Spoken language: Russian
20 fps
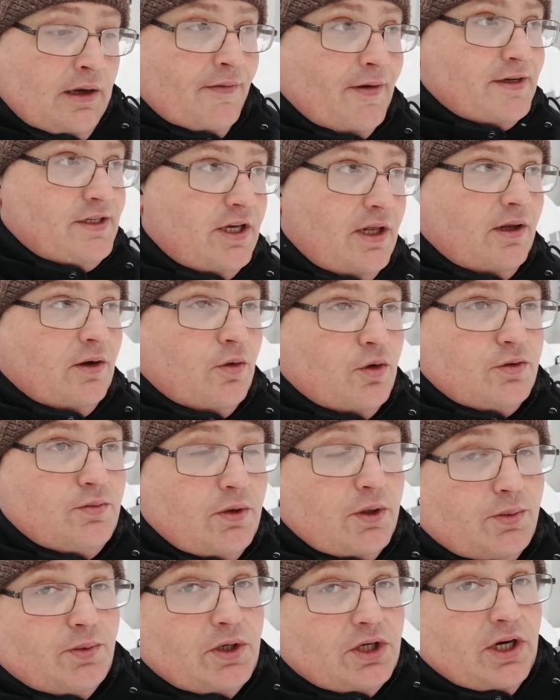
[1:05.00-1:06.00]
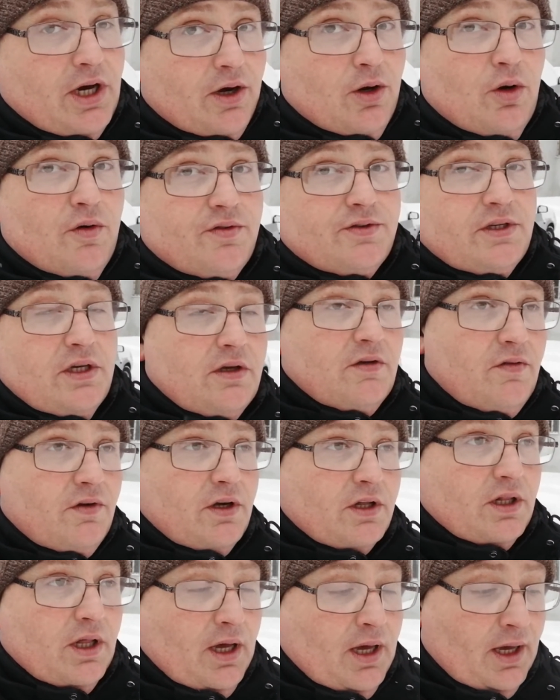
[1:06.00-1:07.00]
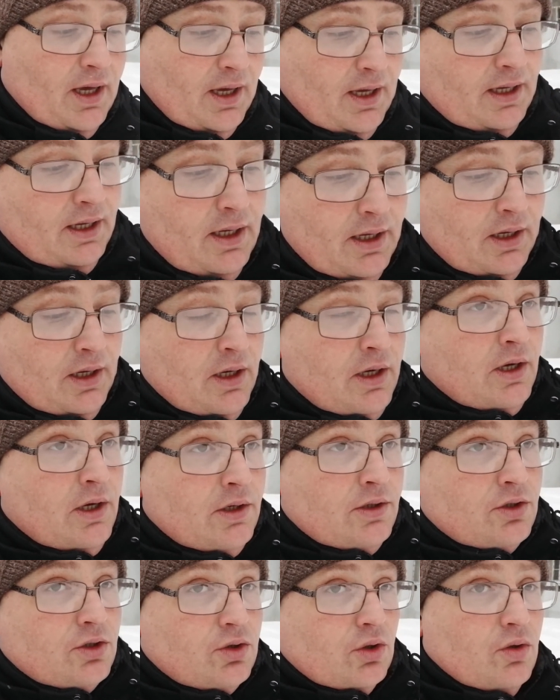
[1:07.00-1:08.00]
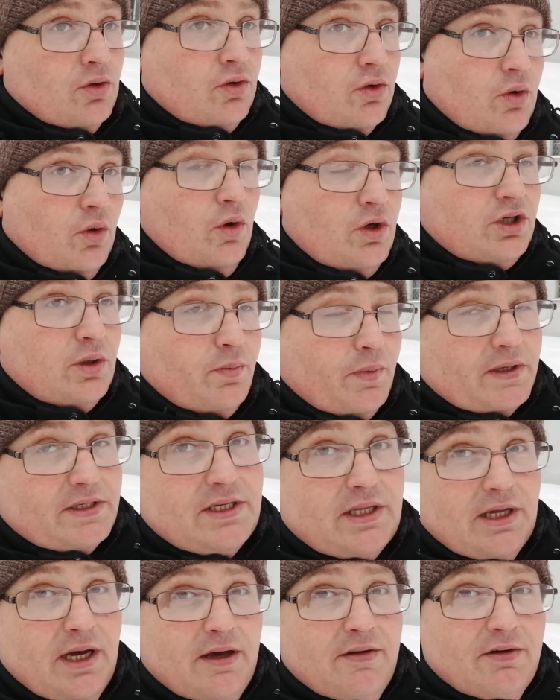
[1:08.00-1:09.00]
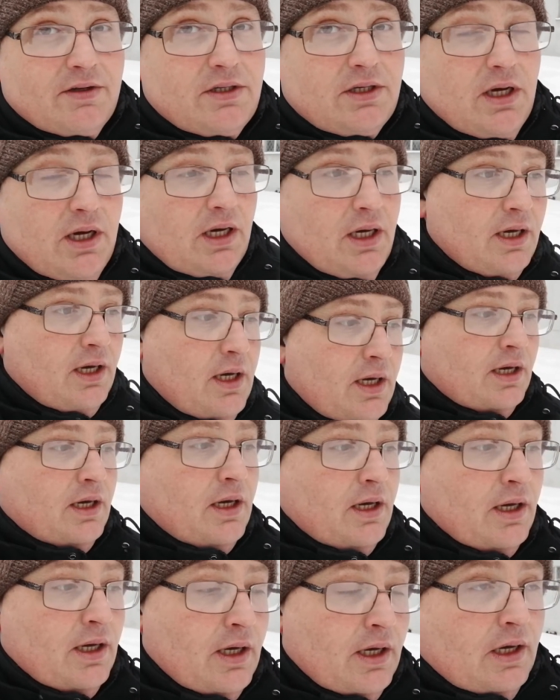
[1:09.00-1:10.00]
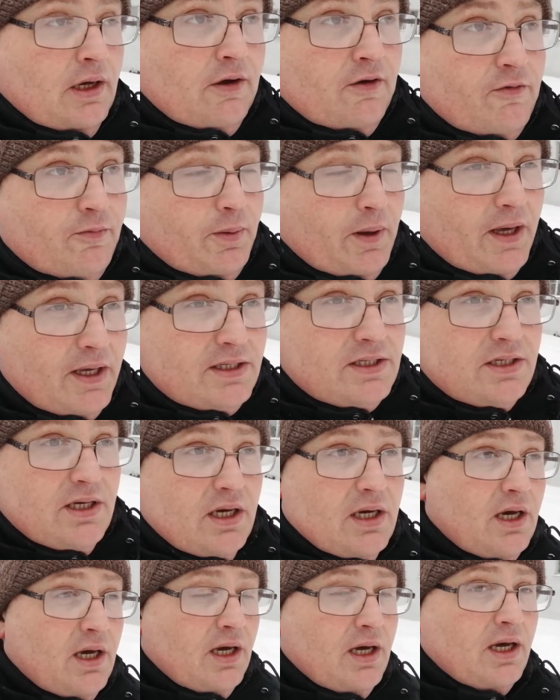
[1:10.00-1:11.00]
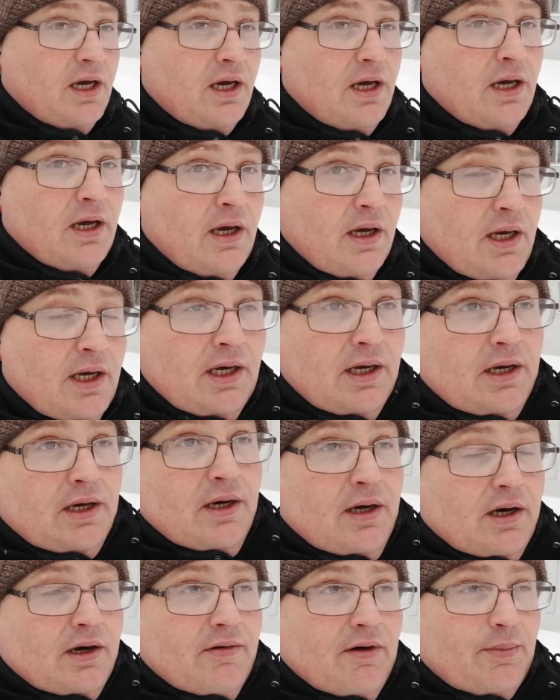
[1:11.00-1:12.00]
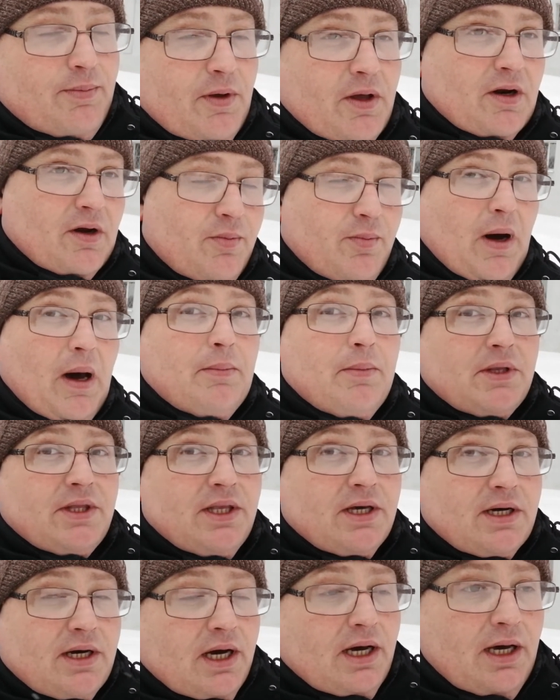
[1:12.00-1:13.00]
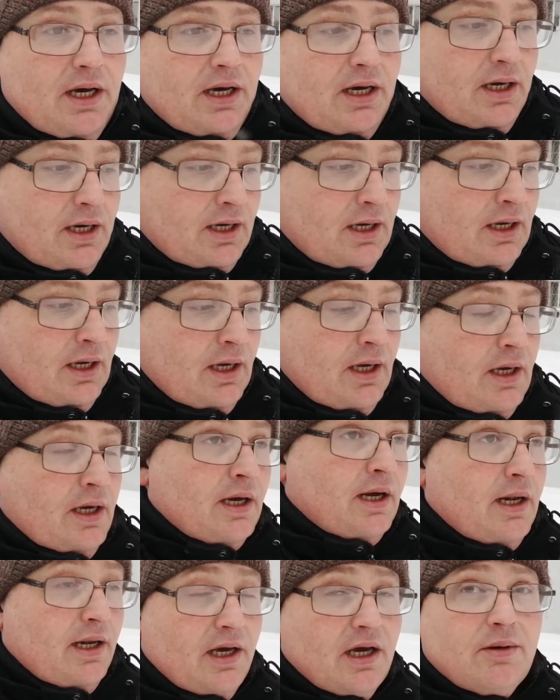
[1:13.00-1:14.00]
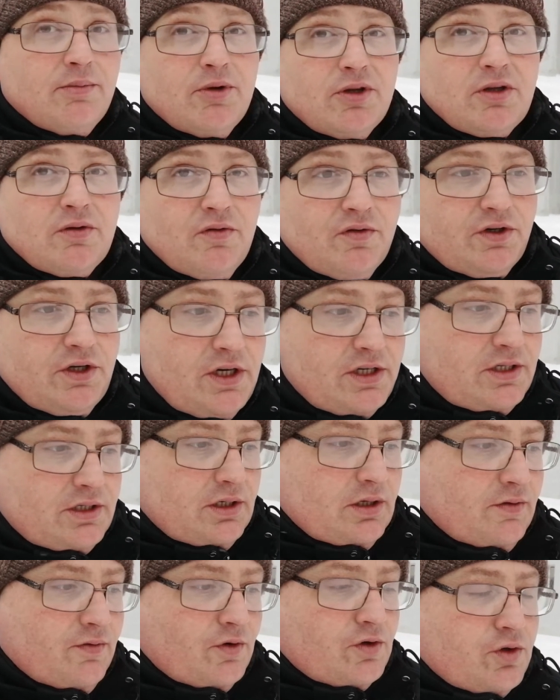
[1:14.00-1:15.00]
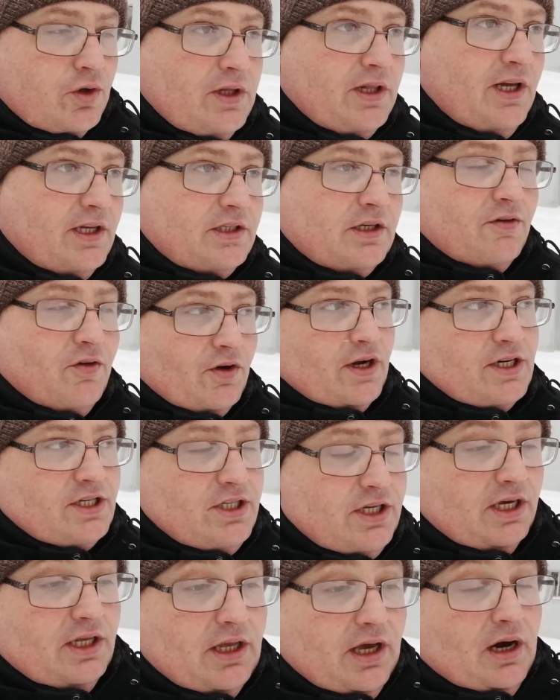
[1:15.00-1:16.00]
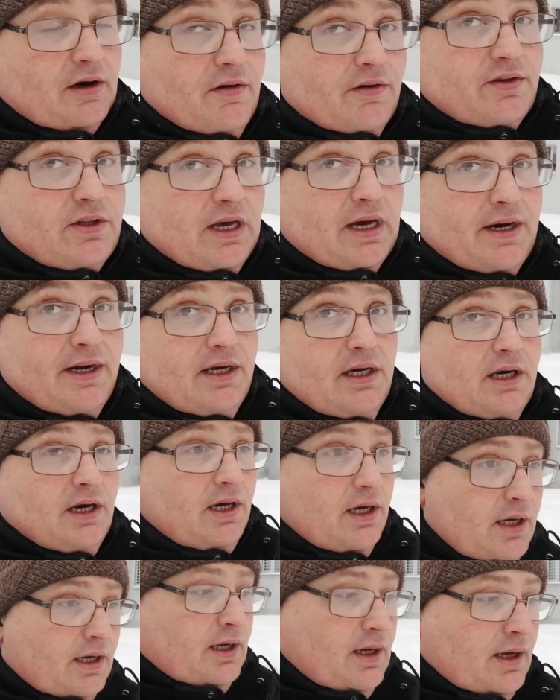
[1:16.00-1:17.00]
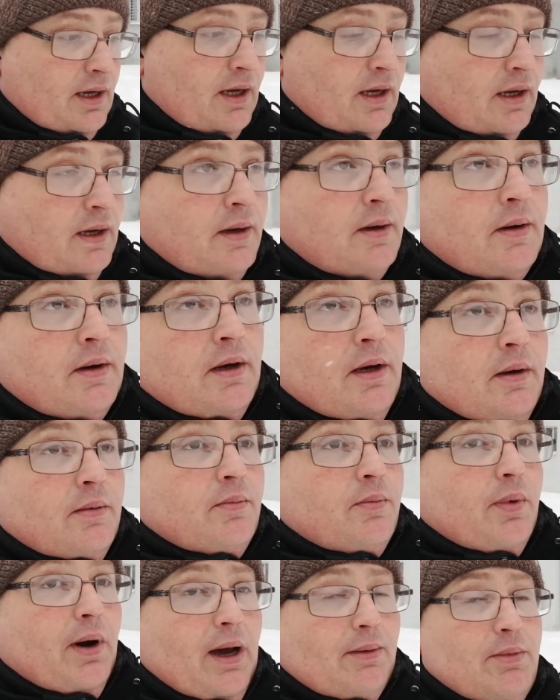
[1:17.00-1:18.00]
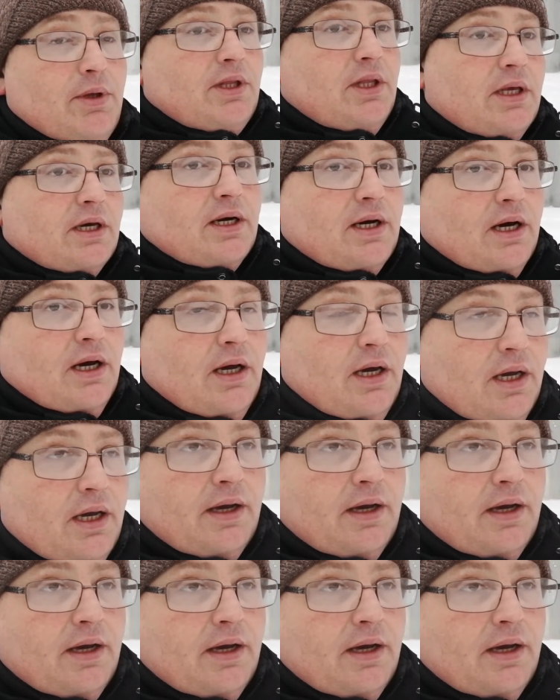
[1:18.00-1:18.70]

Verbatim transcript: Василий Кузьмич Бочкарев заявил, что он хочет поставить в Пензе, во-первых, памятник Лермонтову в честь 200-летия его рождения, а во-вторых, памятник